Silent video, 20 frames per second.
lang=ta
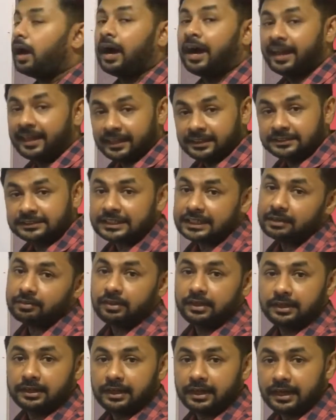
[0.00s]
அயன்
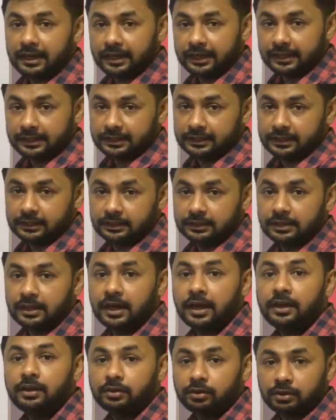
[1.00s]
சேர்வைகளாக
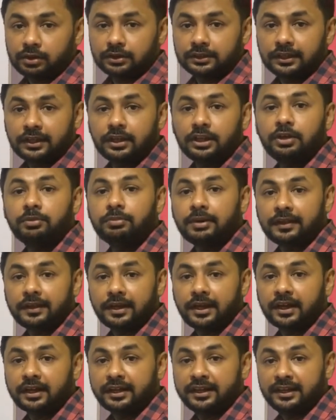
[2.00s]
இருந்தால் உங்களுக்கு தெரியும் அதை
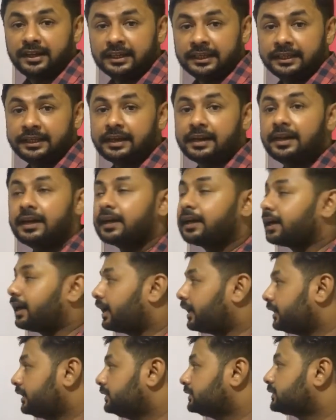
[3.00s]
நாங்கள் நீரில்
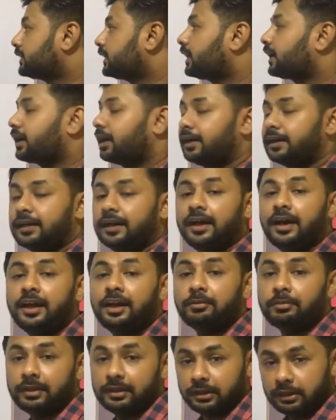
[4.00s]
கரைச்சா
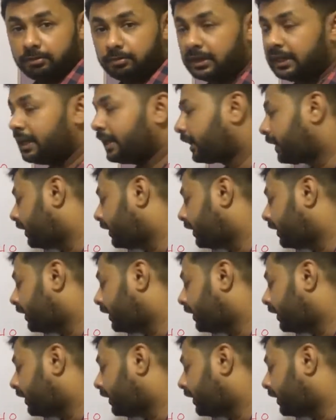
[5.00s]
கட்டாயம் அது மின்ன